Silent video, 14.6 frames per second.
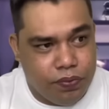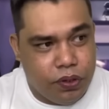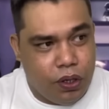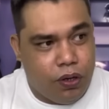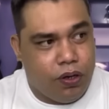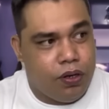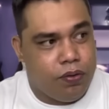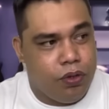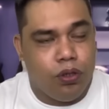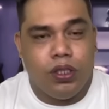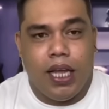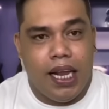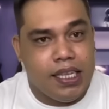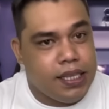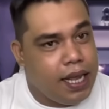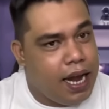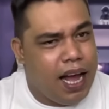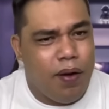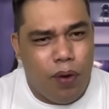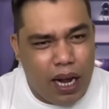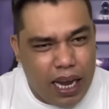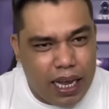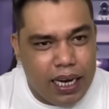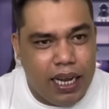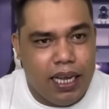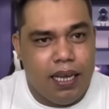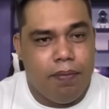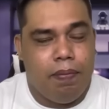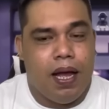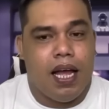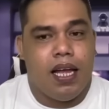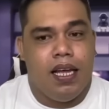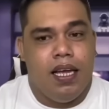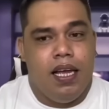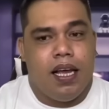no? Duterte lang wala nang iba.